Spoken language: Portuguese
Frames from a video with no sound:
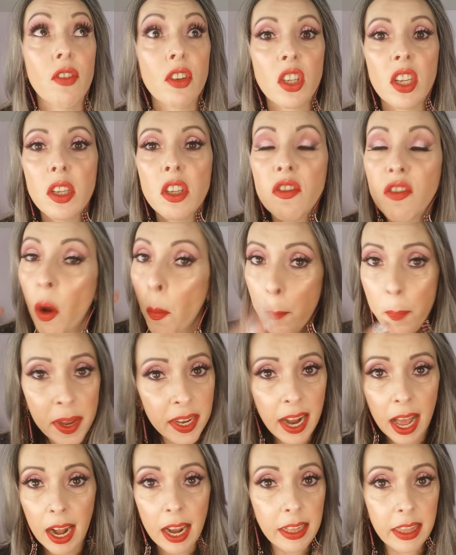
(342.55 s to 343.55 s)
Vocês vão
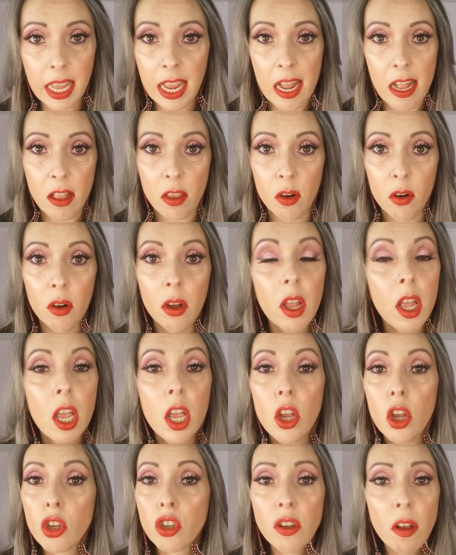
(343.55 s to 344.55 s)
pirar lá dentro.
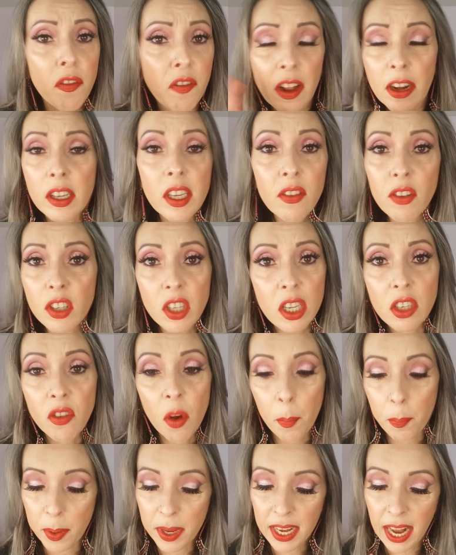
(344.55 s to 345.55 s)
Eu só falo que vocês
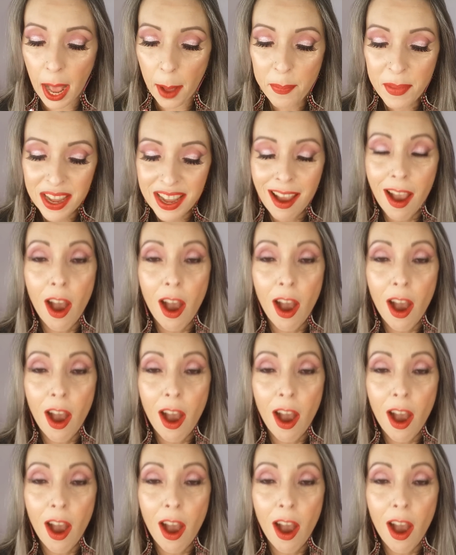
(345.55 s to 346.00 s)
vão pirar.